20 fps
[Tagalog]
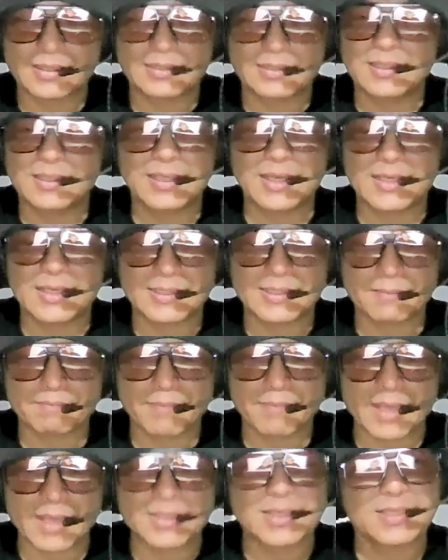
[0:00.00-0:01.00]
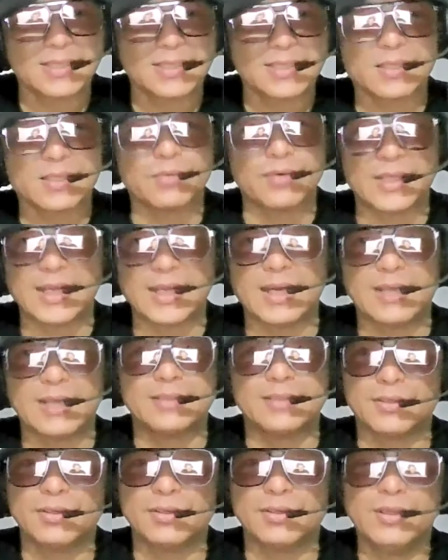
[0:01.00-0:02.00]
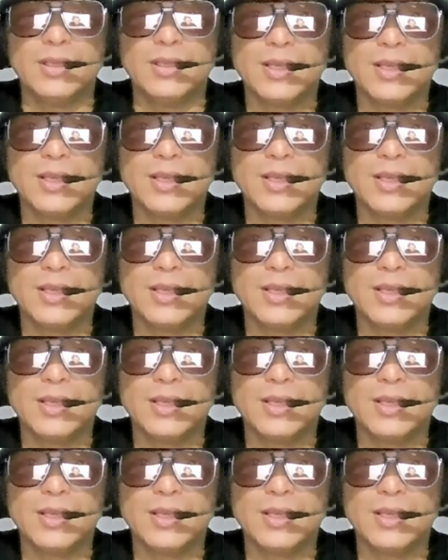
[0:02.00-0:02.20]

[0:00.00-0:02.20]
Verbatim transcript: hindi lang isang beses yan nawala no